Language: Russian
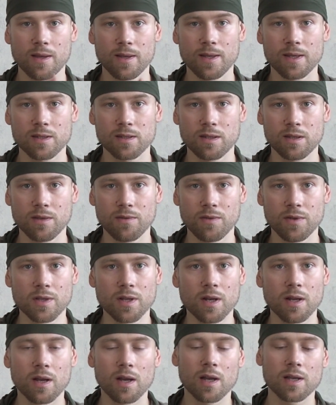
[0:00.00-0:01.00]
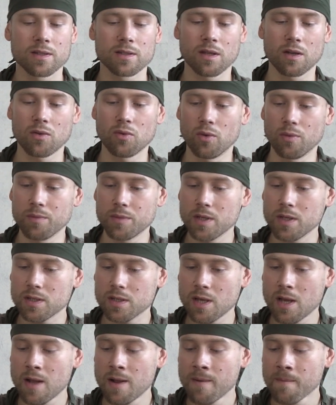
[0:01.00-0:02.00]
Если не видели,
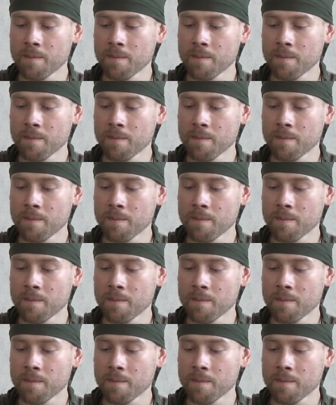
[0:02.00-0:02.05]
ознакомьтесь.